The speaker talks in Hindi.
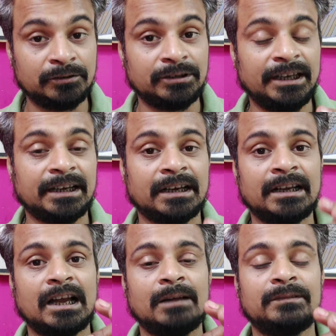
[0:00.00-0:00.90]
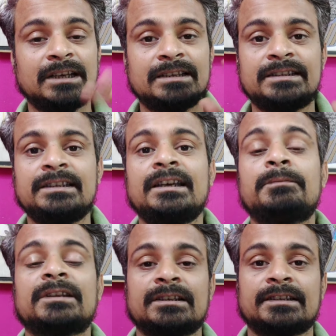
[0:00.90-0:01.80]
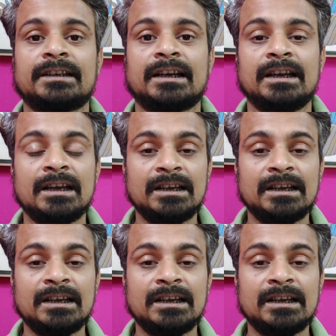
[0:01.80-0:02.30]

जो देख रहे हैं ना आप देसी ये पत्थर चटा है